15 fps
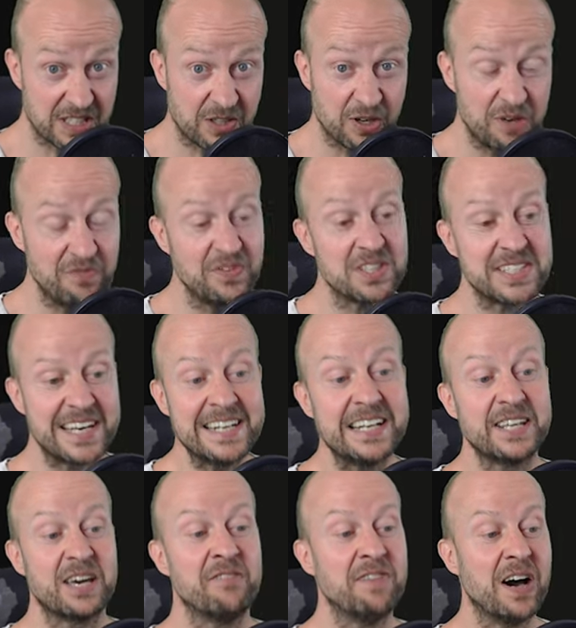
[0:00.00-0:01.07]
können wir es endlich
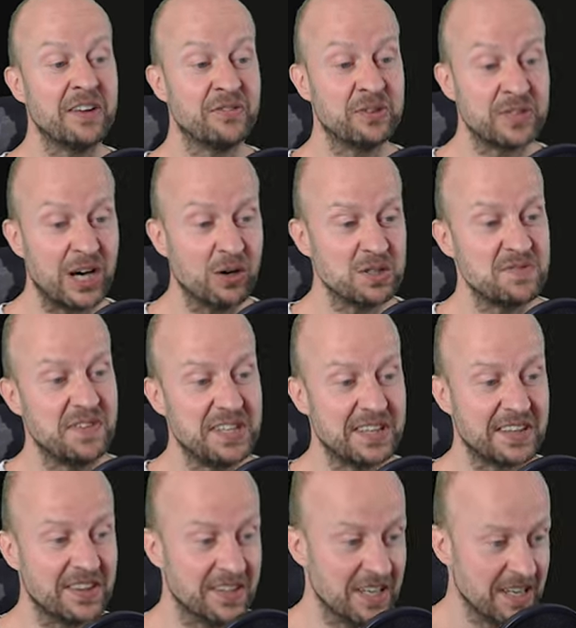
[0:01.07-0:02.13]
erfahren und
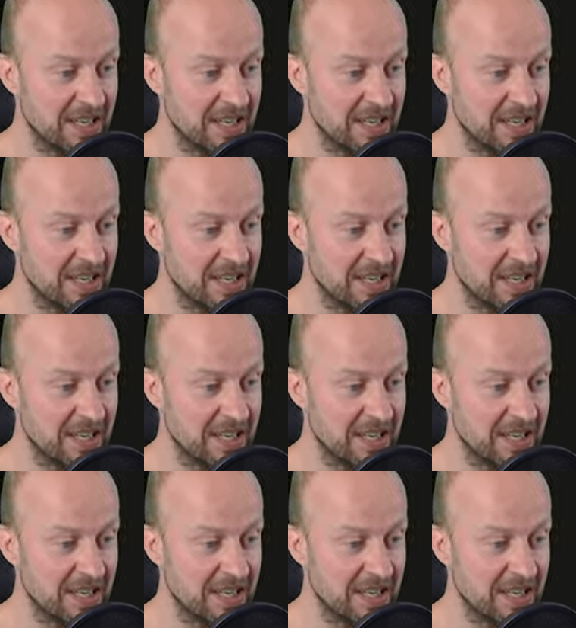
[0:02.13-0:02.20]
rausfinden